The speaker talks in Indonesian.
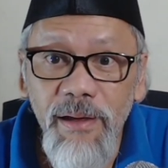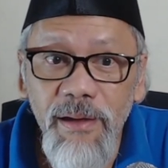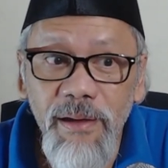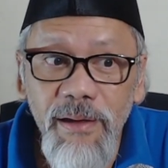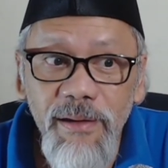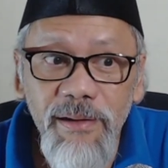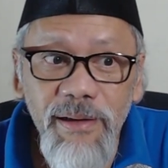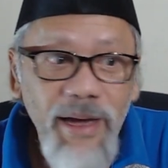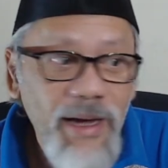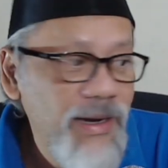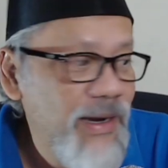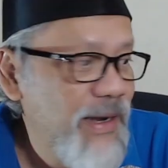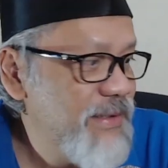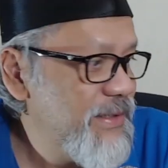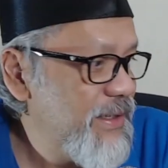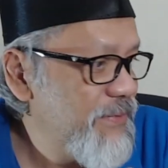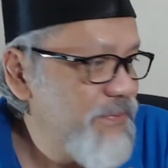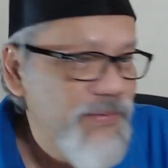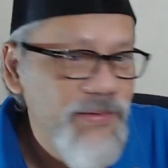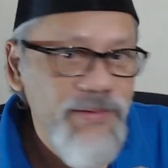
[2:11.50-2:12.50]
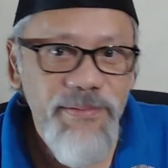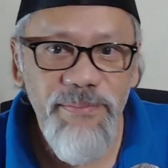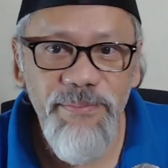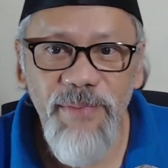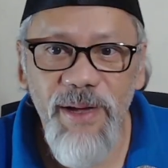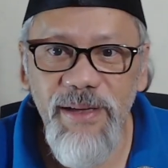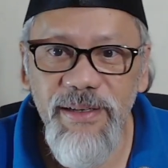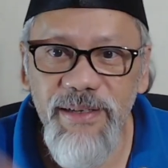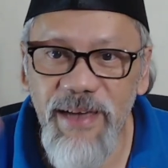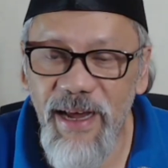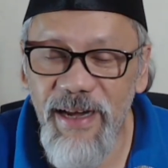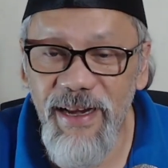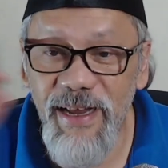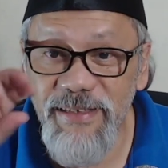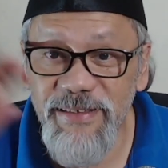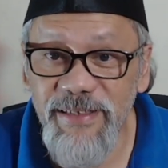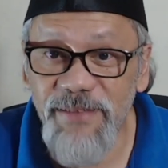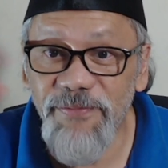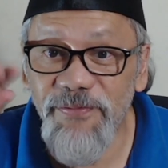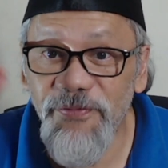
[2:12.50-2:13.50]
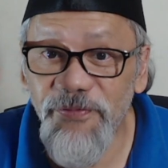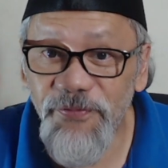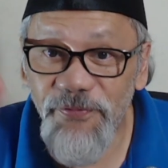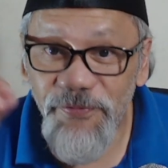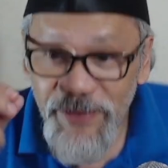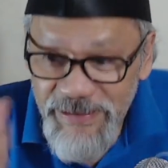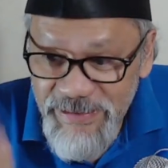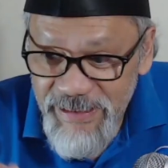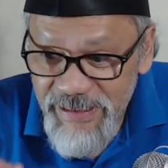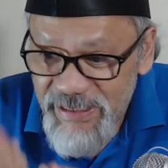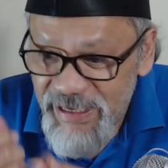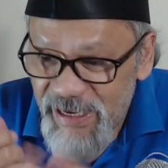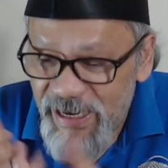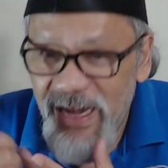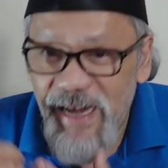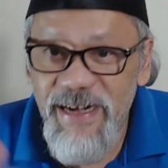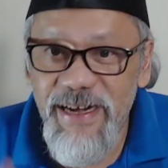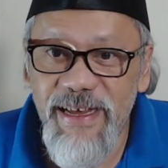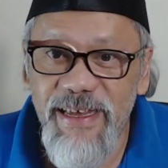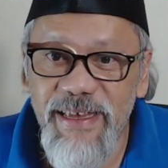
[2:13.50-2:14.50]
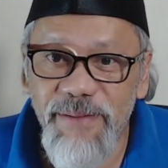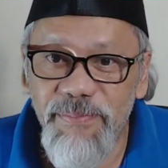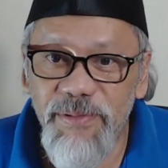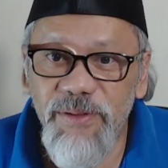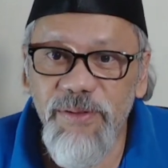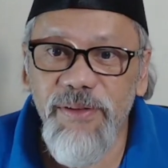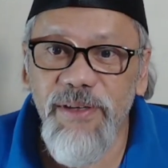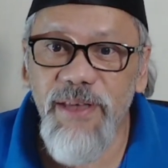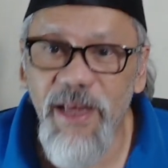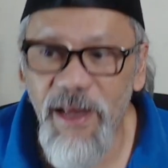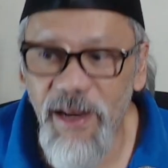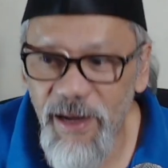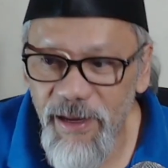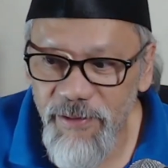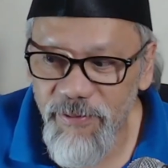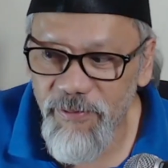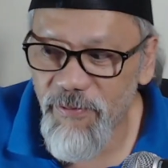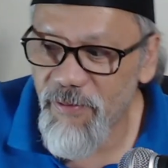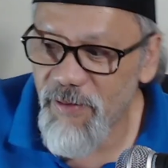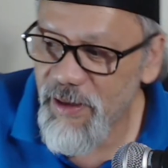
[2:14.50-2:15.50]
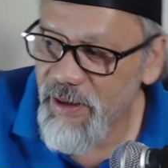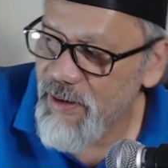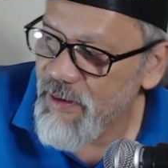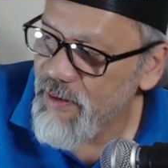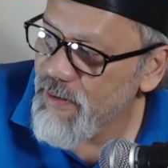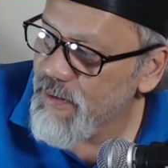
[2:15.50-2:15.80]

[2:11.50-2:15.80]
Nggak ada set ah, nggak ada aset fisiknya nggak ada ya bentuknya elektronik.